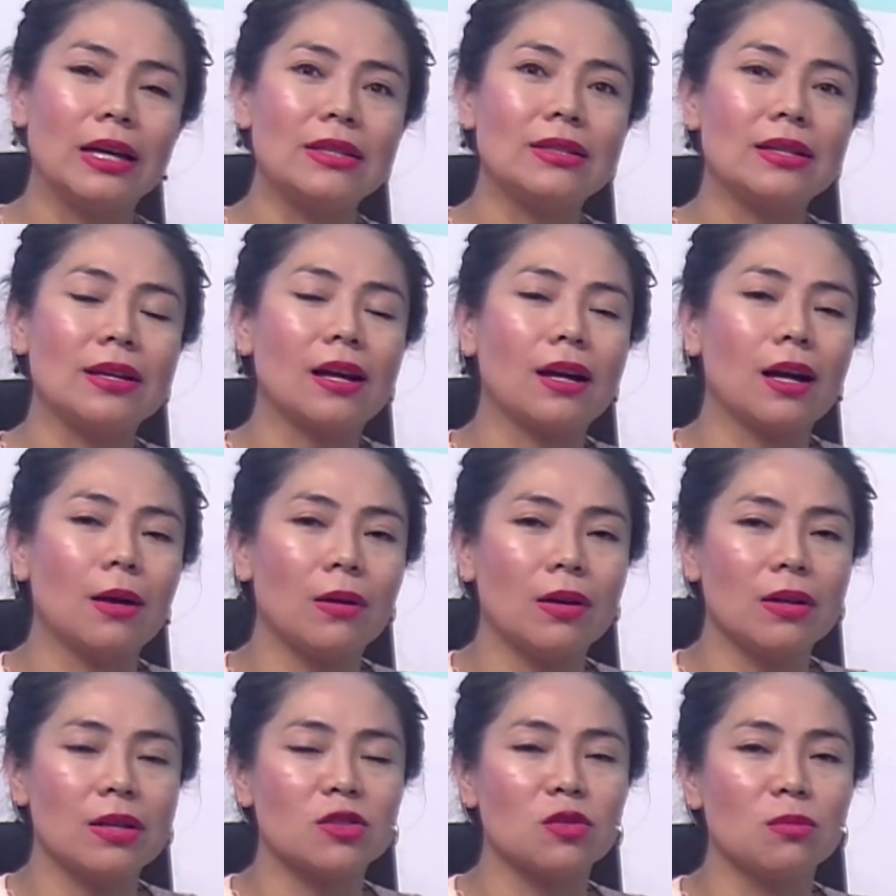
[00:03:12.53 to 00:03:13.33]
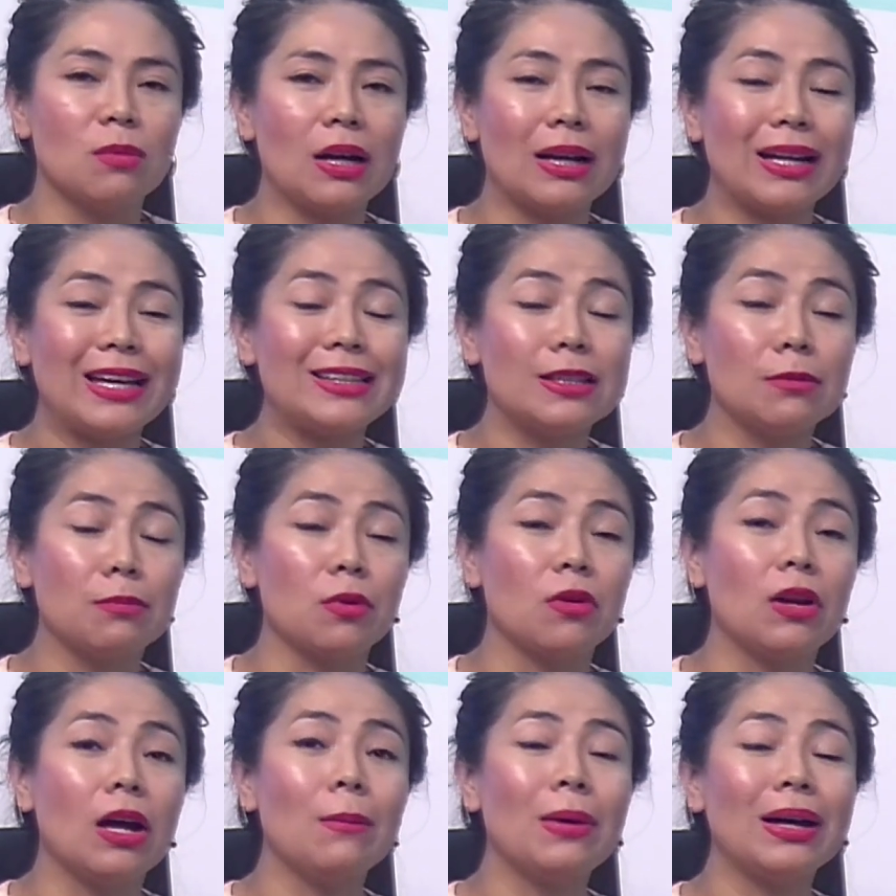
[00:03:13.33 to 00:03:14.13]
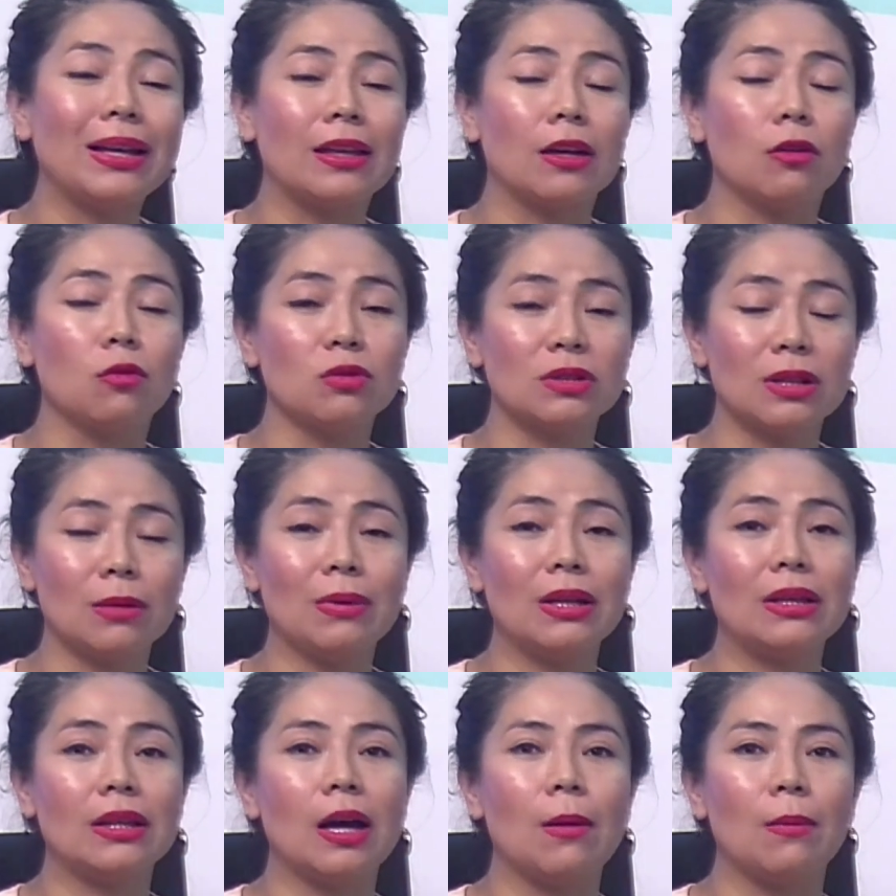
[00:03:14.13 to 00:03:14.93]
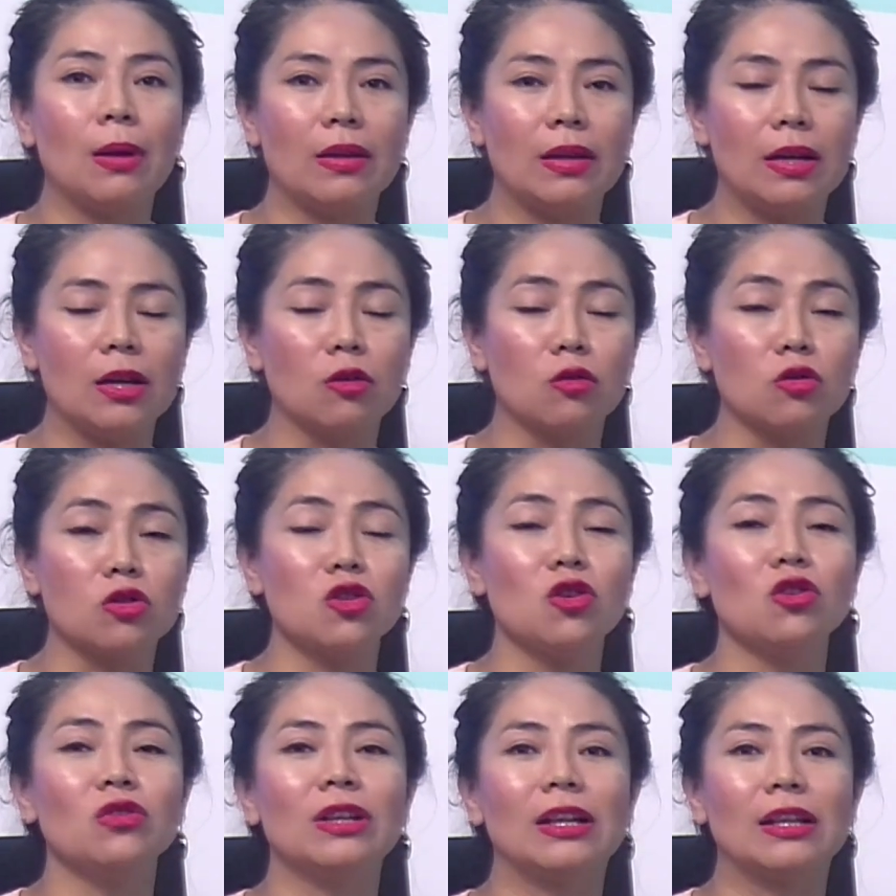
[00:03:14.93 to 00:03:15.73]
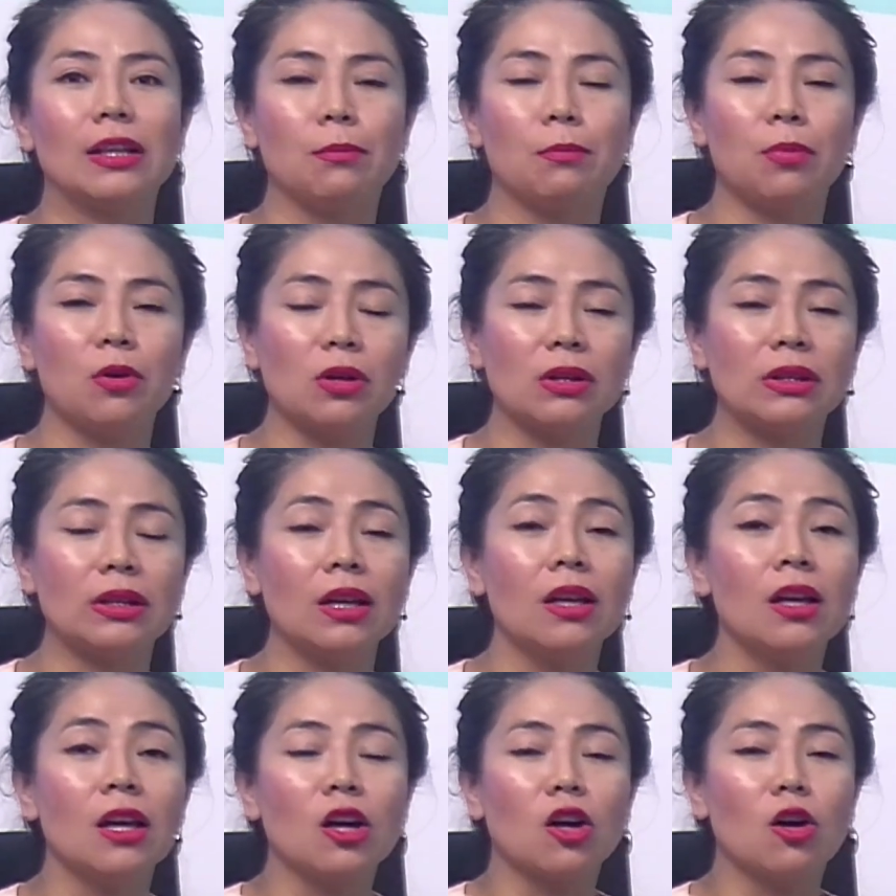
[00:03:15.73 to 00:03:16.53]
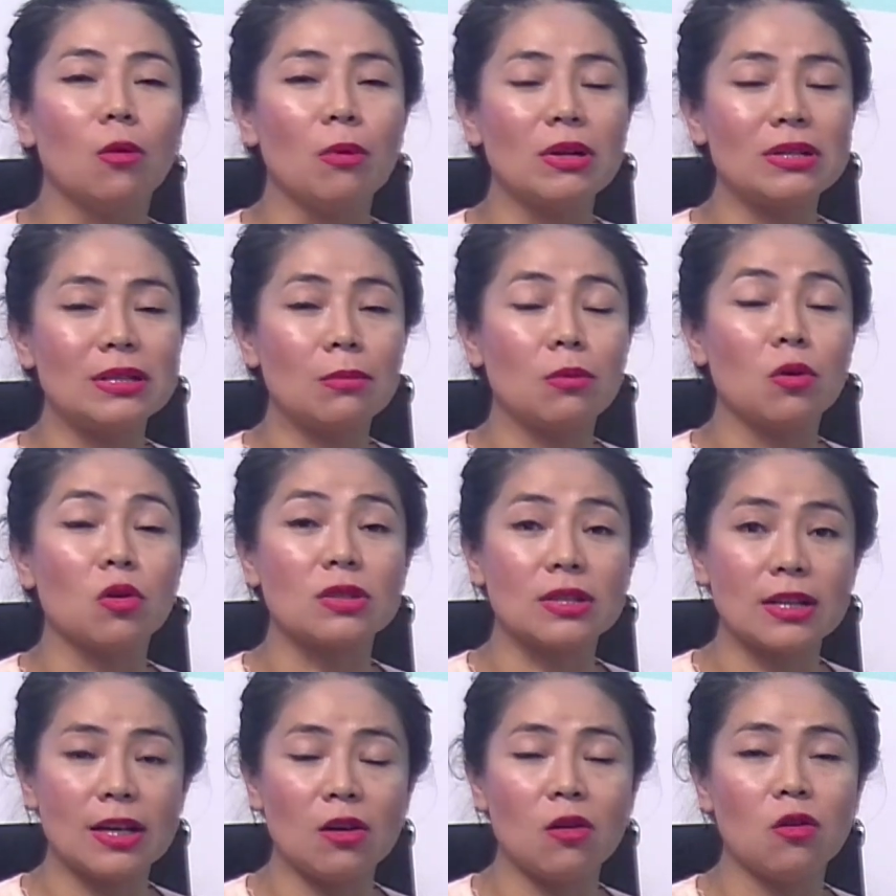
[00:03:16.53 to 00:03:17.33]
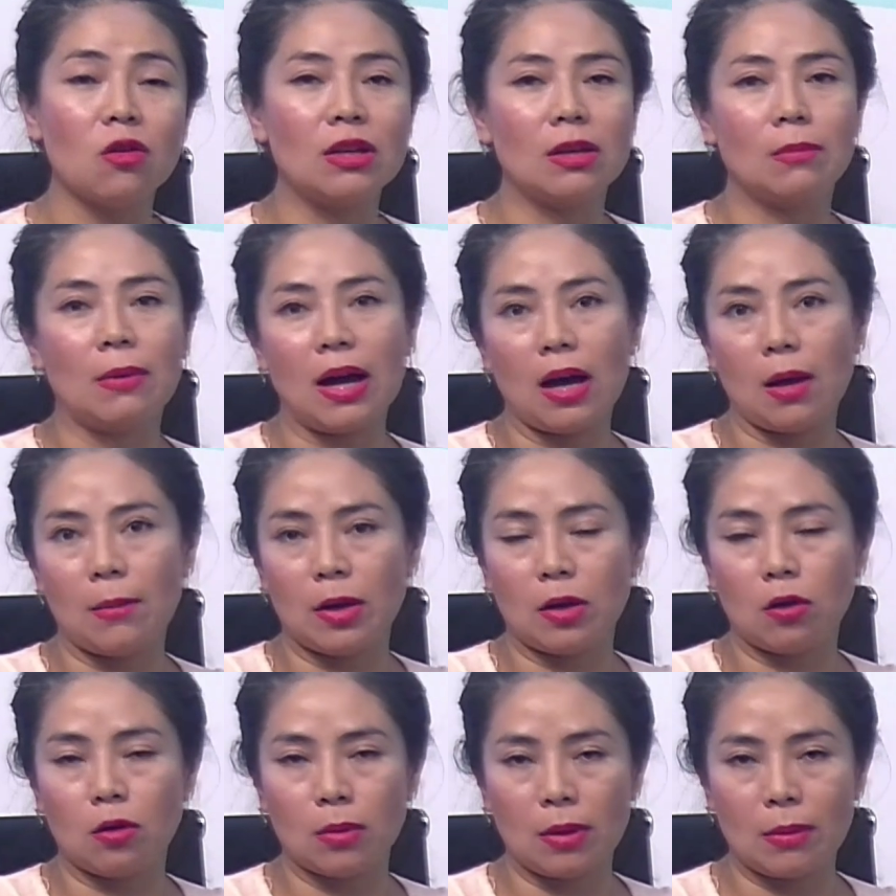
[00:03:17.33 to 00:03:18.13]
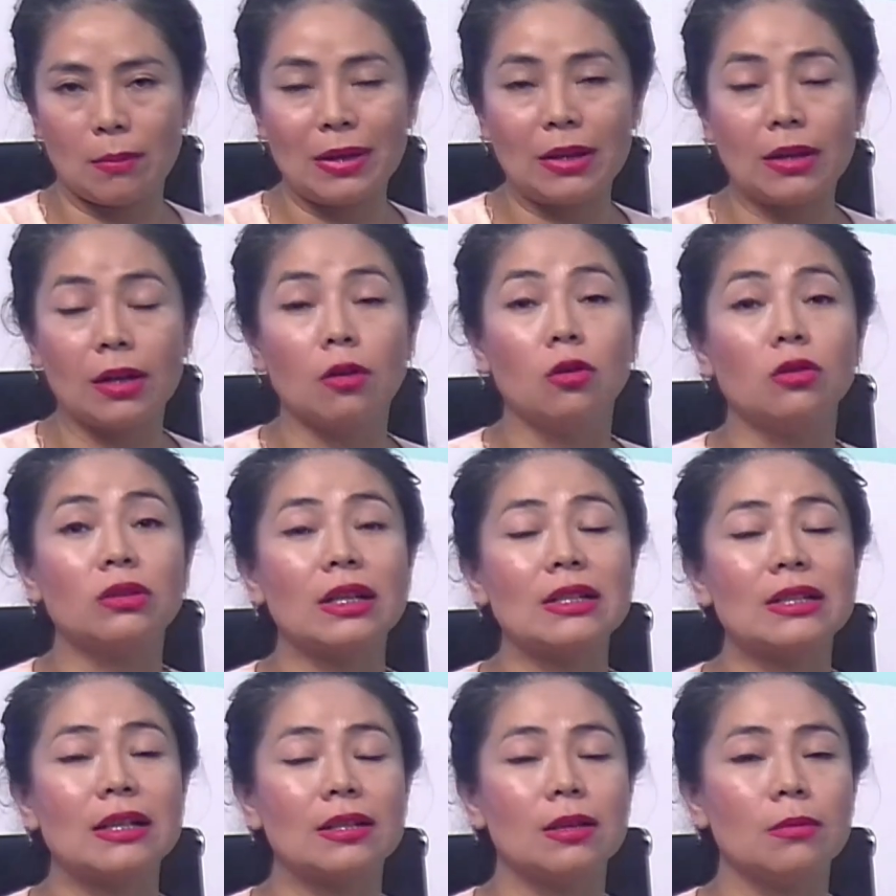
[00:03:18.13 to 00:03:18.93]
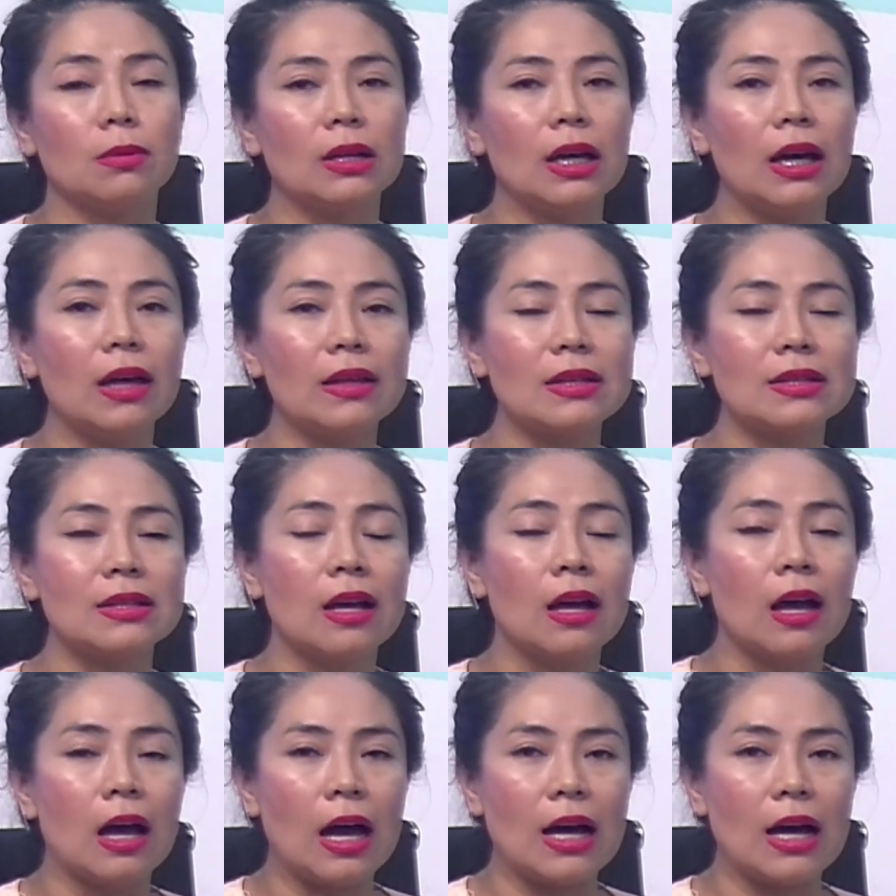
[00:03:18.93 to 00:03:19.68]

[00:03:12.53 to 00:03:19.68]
y ahí se acaba de sumar este programa que justamente habla de la inclusión, del deporte, como es el boxeo y van a ver obviamente otras actividades.